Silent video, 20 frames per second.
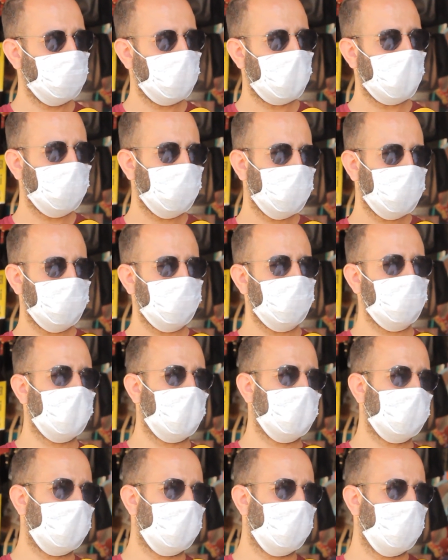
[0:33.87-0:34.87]
Bunların amacı bu
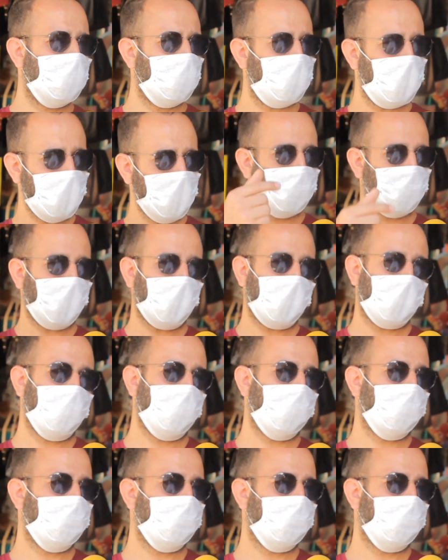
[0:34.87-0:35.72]
zaten. Ve para.